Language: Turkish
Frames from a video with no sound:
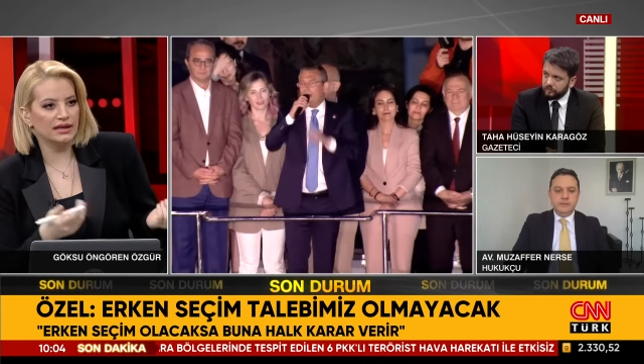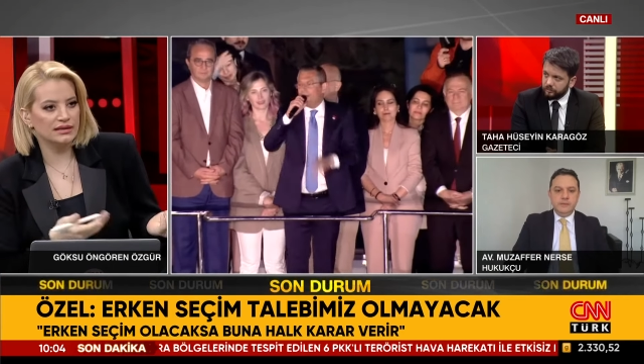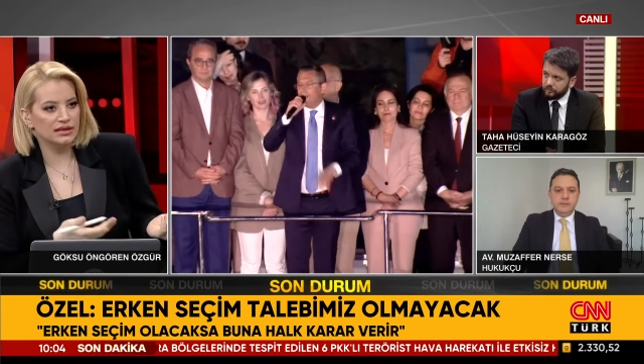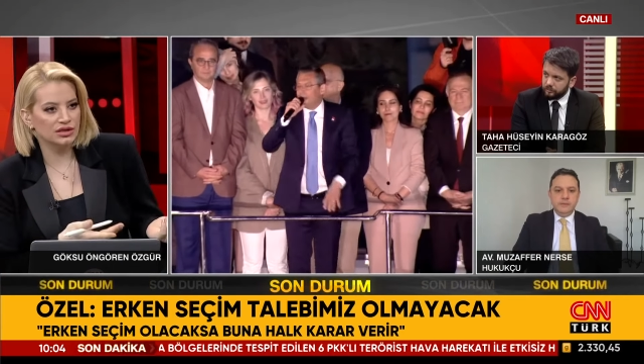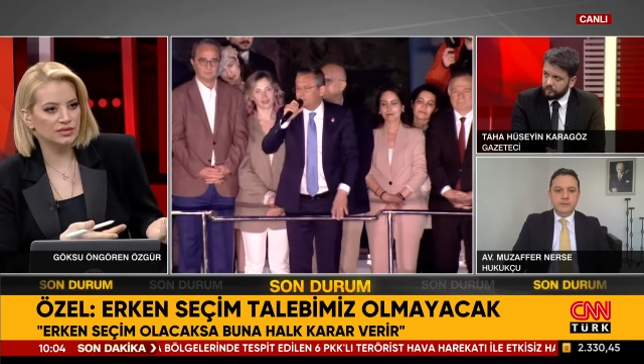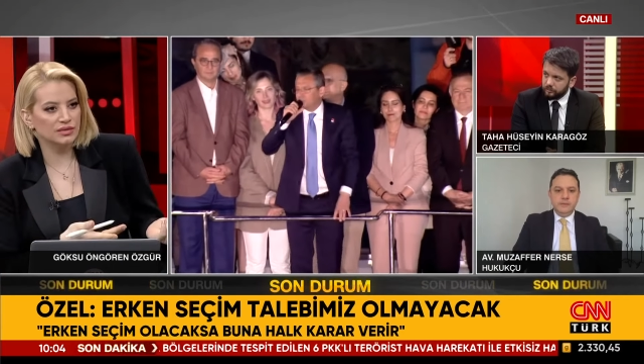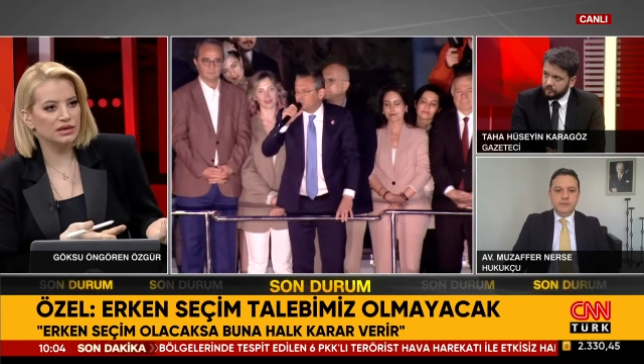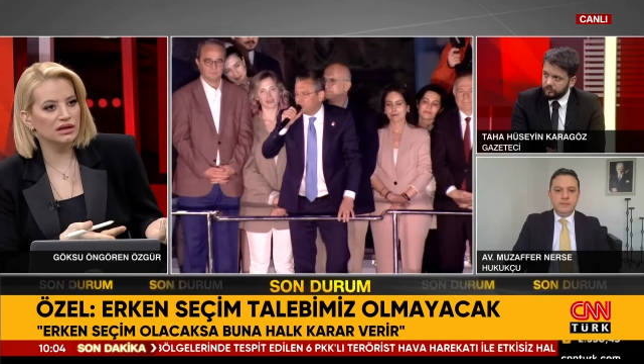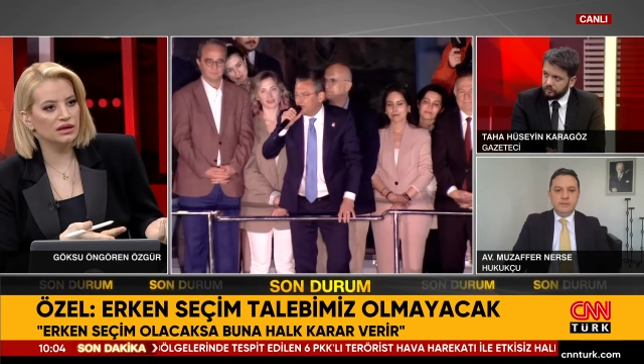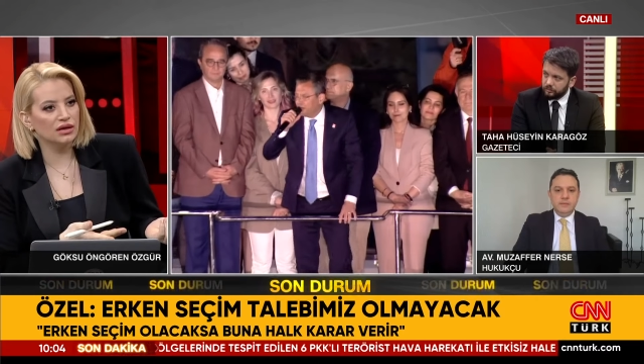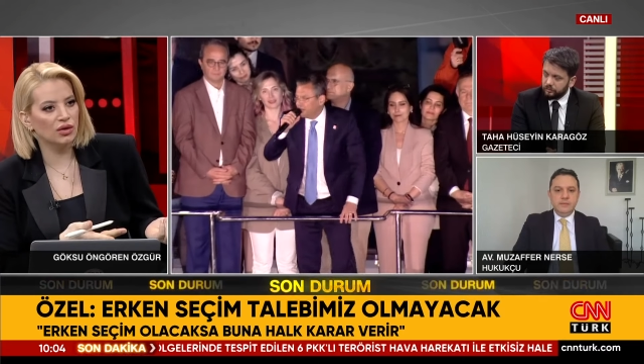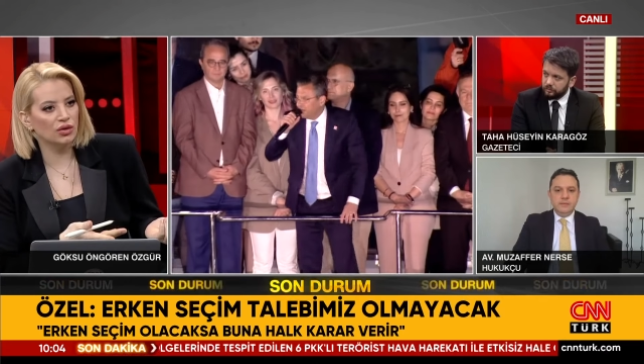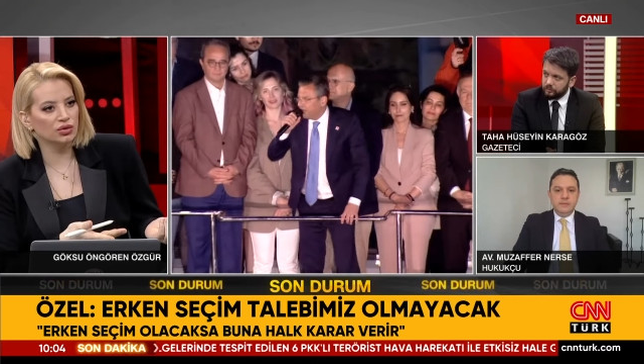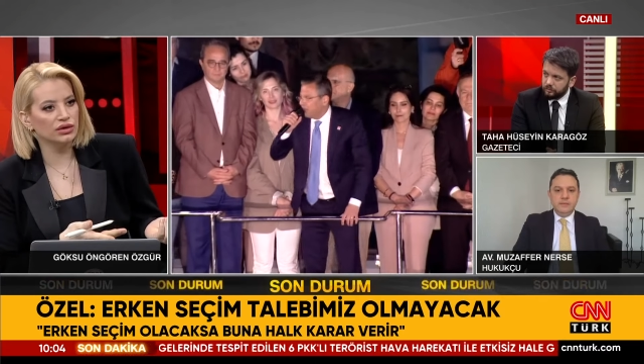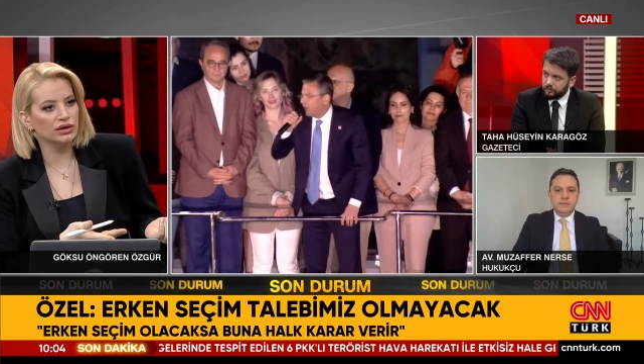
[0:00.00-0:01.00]
seçimde
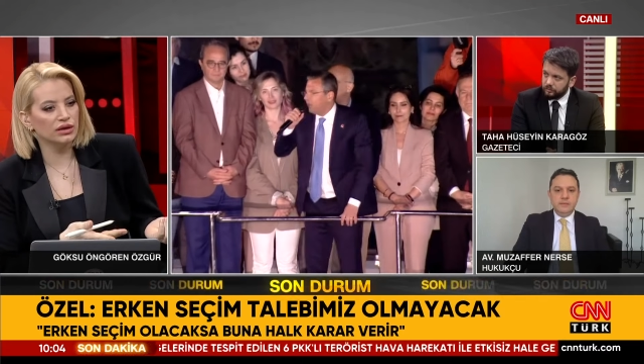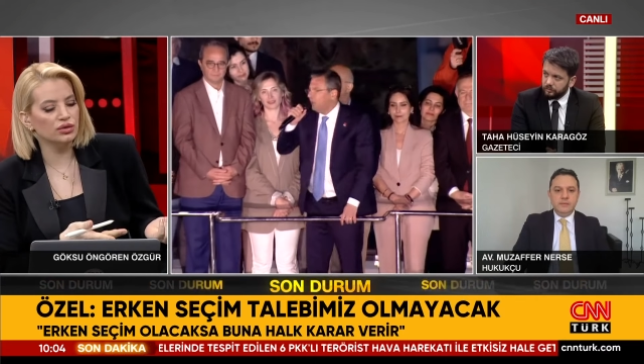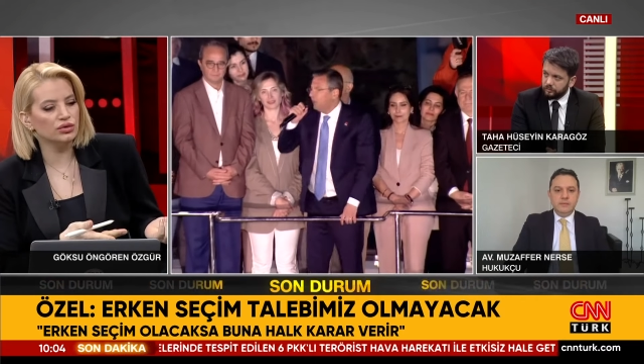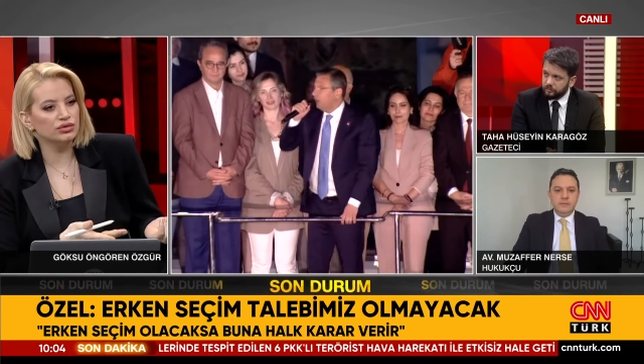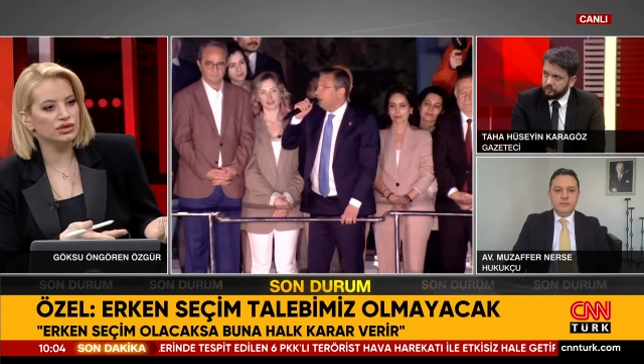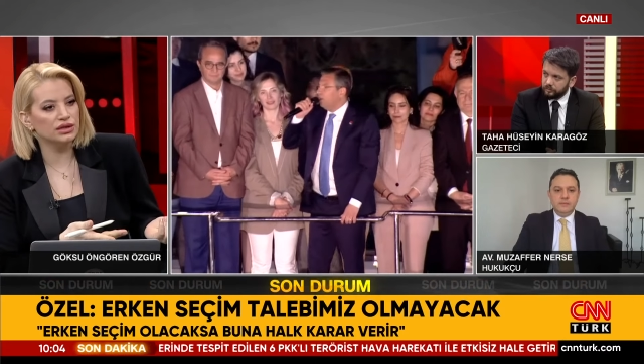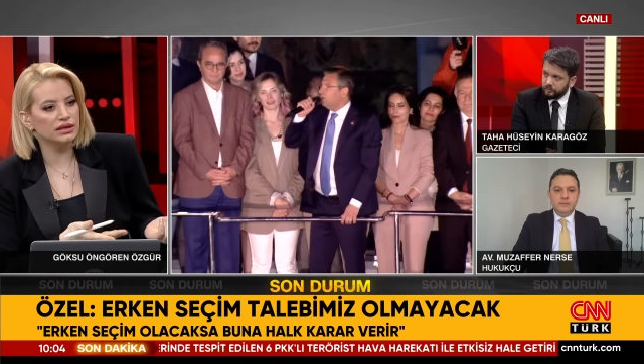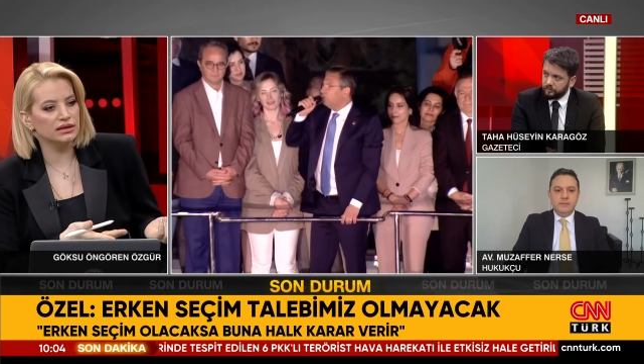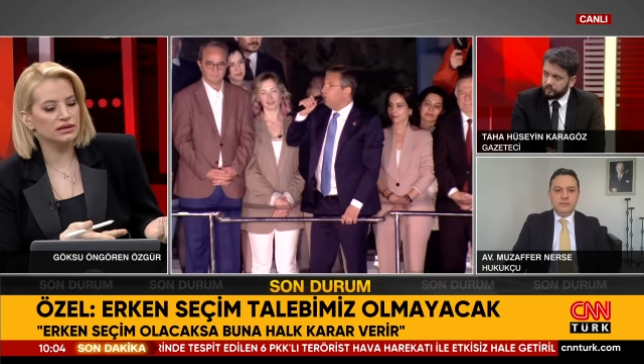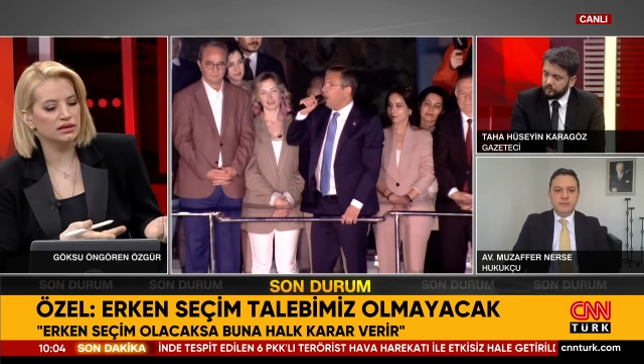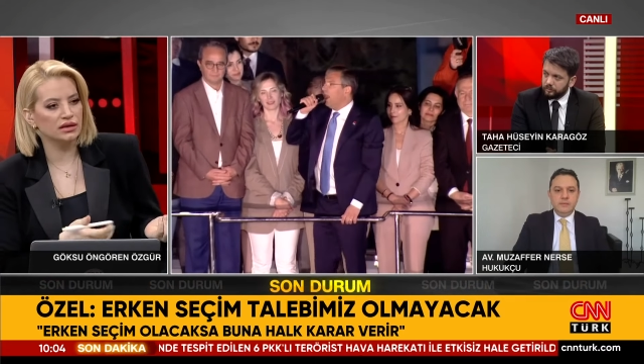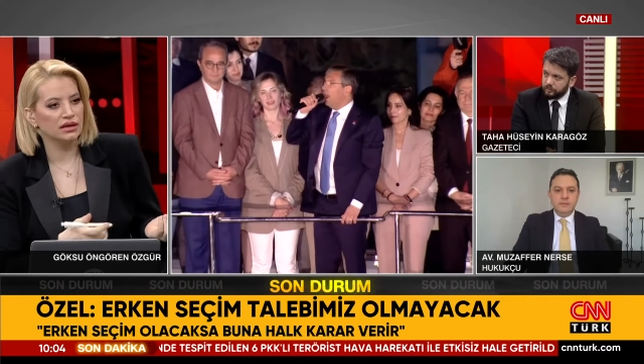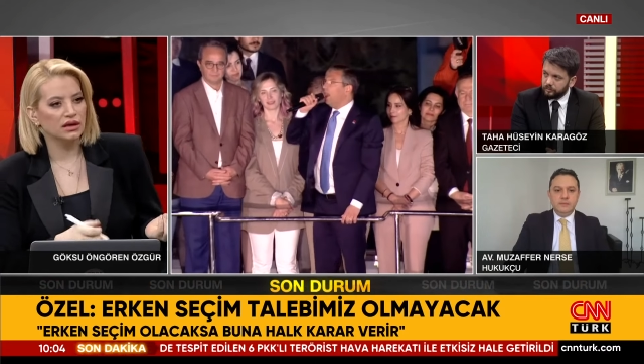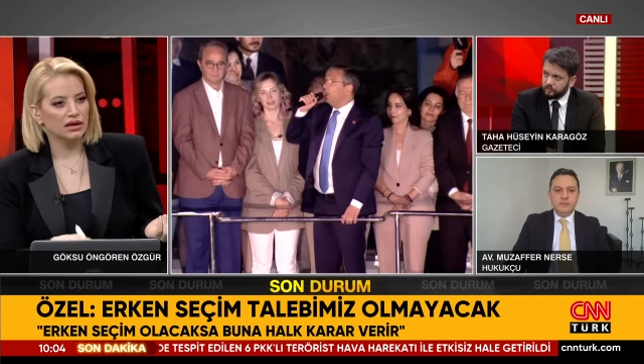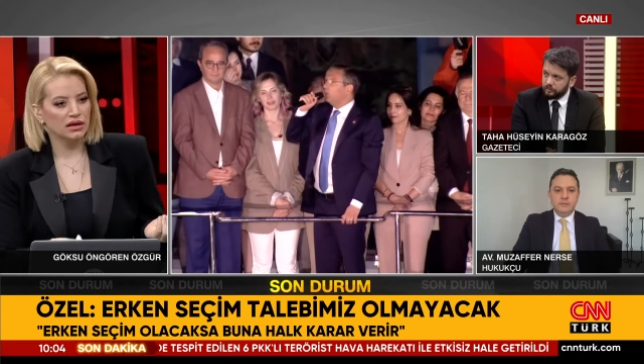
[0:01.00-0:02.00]
10 ay önceydi.